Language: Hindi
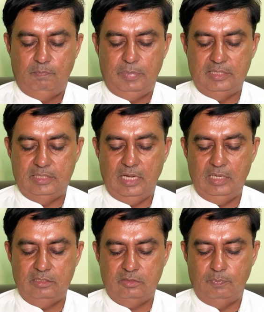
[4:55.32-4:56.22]

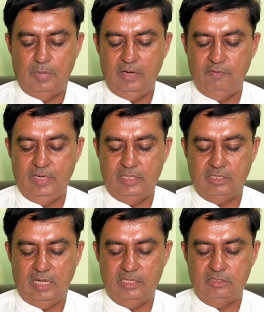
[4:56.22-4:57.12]
पैंतालीस बानवे
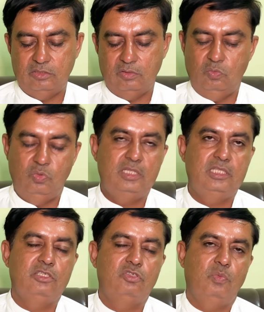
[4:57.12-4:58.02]
साइज
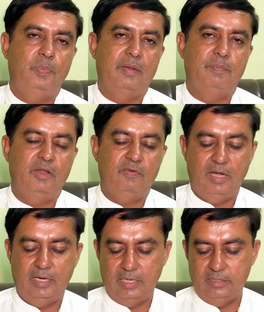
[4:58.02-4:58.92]
उनतीस रुपये पर
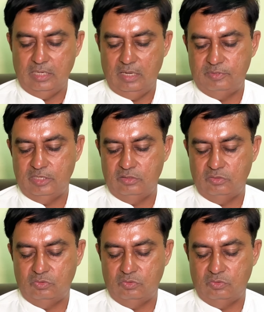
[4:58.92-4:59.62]
वाट के हिसाब से